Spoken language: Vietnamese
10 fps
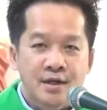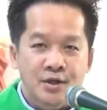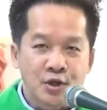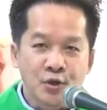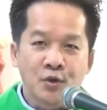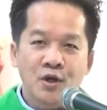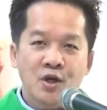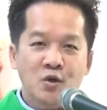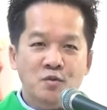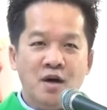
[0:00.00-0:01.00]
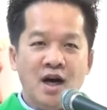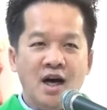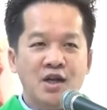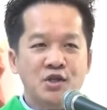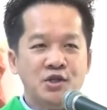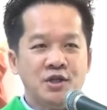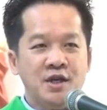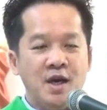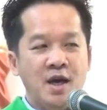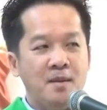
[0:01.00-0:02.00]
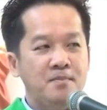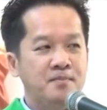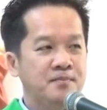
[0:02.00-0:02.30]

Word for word: Thưa quý ông bà, anh chị em,